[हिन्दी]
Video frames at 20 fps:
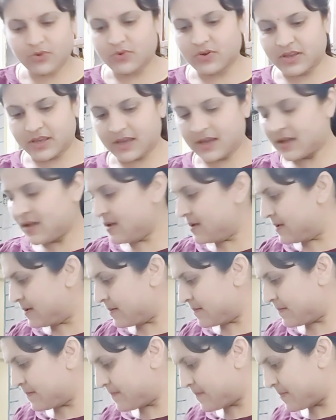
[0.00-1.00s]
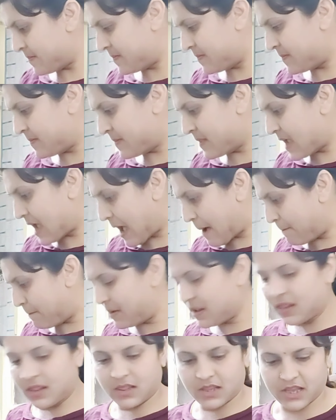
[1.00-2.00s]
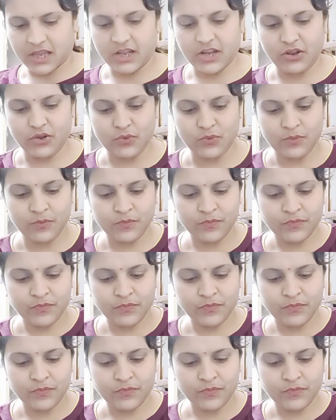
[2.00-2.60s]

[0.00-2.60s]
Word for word: हो गया एप्पल एप्पल दे रही हूँ